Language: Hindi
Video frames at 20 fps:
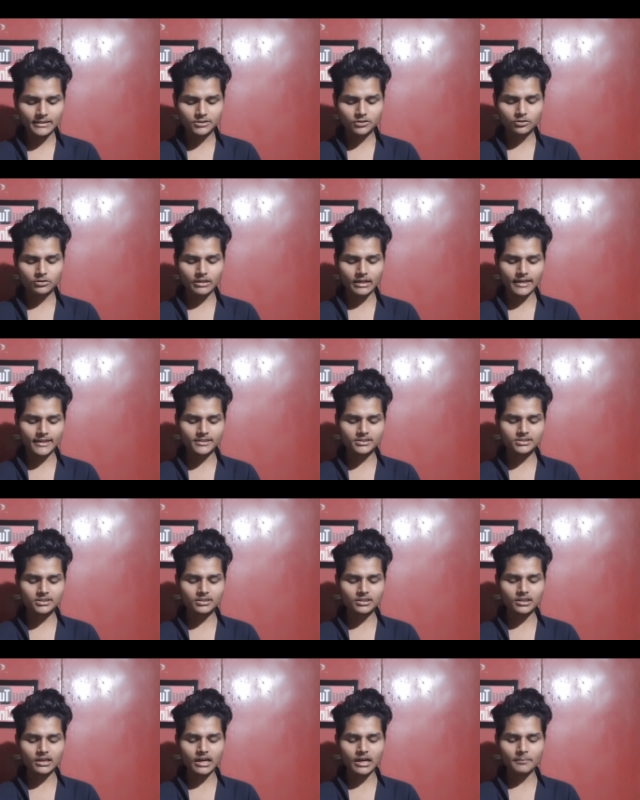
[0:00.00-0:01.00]
सो so गाइज
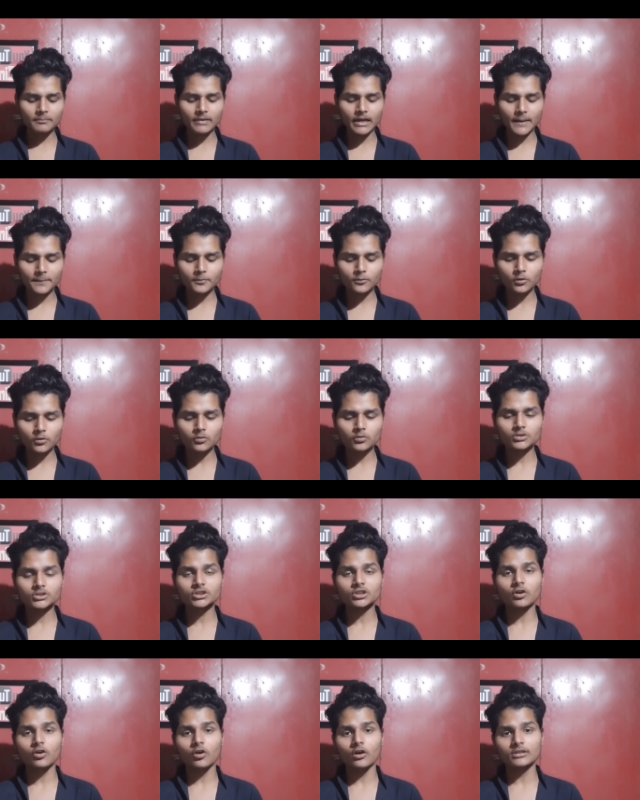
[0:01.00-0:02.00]
अब मैं आपको
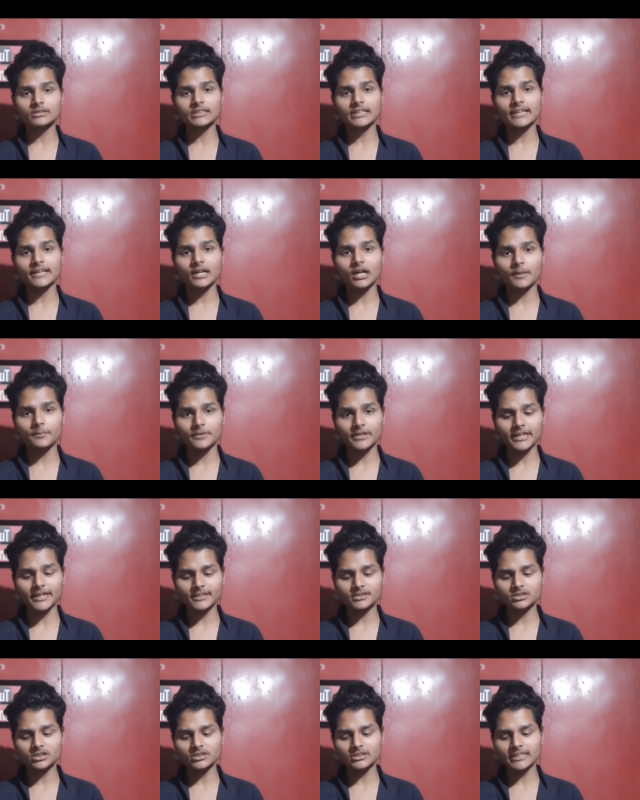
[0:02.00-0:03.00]
कुछ और नए
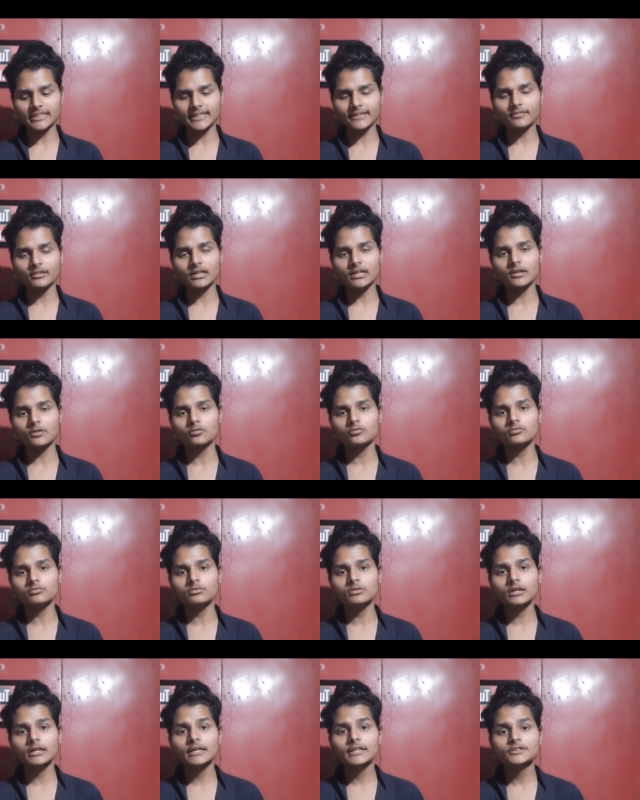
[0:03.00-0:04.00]
अपडेट्स देने वाला हूँ
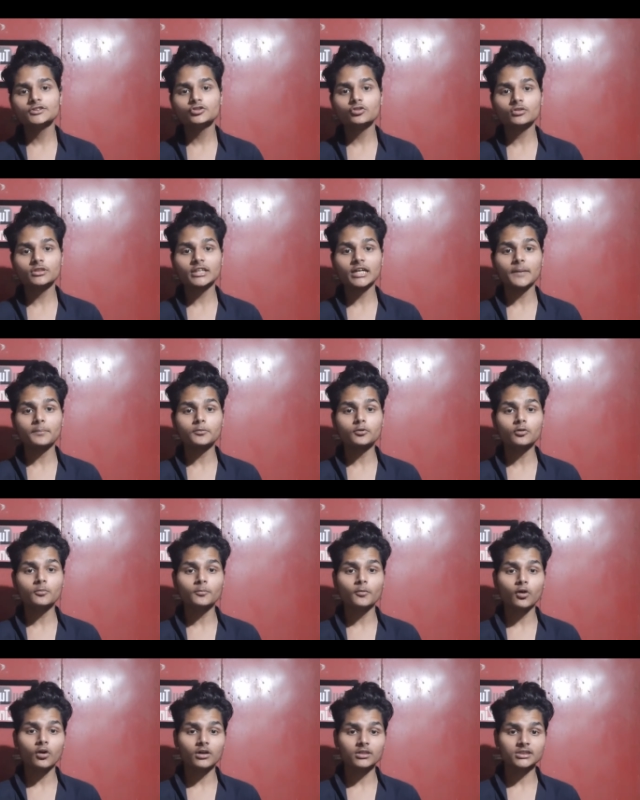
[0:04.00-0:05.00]
जो कि आपको
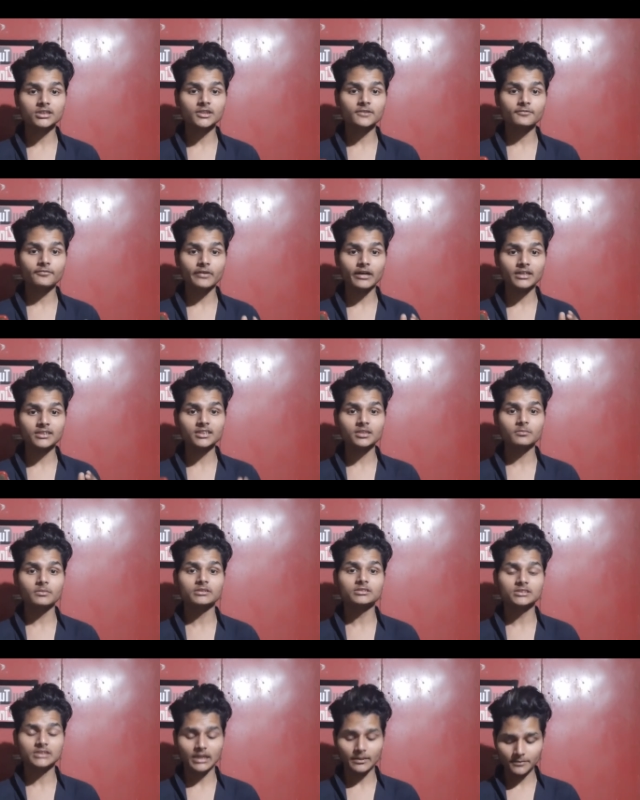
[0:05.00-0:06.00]
बहुत ही
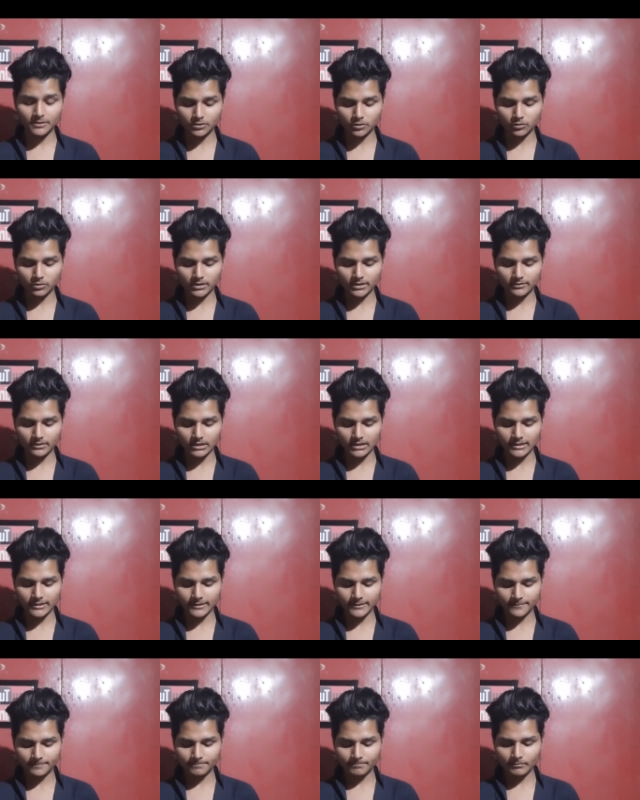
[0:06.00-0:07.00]
फ़ायदेमंद साबित होने वाले
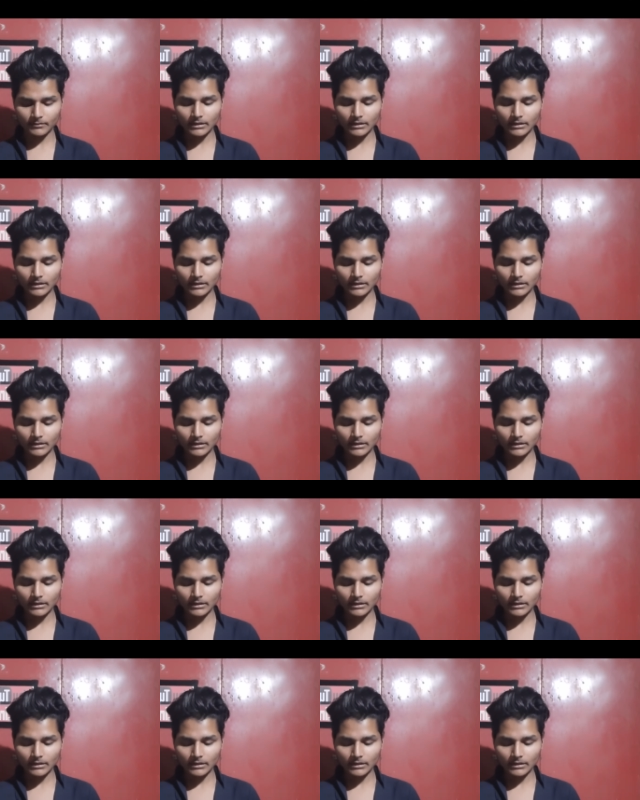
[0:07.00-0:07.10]
हैं